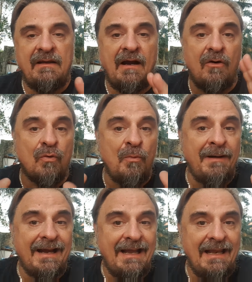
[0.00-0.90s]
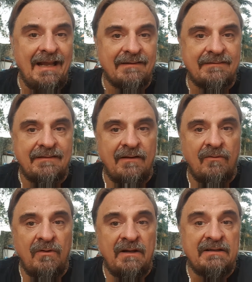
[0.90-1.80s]
alguma
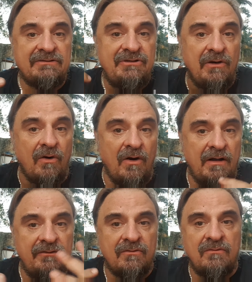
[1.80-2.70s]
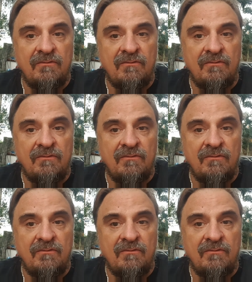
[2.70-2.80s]
relação de ódio com